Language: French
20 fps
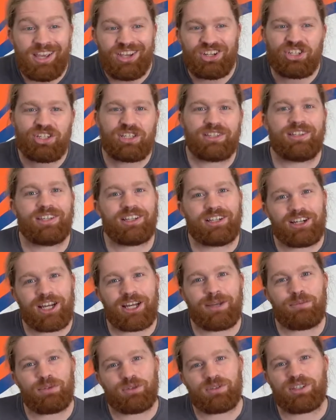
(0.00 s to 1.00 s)
j'étais quand
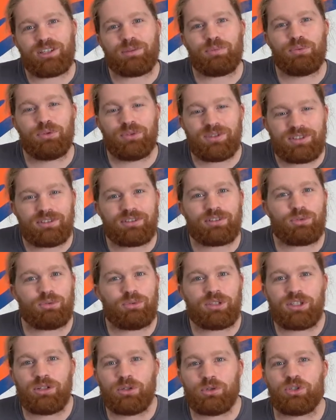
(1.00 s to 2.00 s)
même dans cette petite
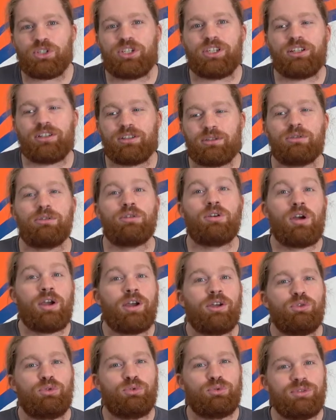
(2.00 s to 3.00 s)
suite logique de
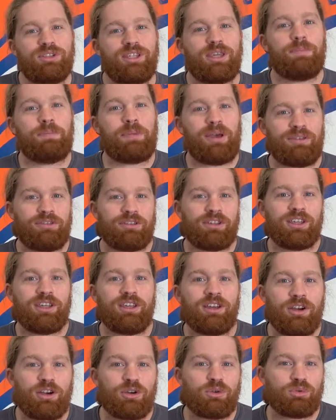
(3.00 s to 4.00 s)
tous ces
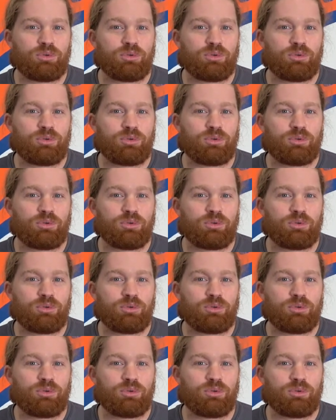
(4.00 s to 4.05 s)
pavés euh,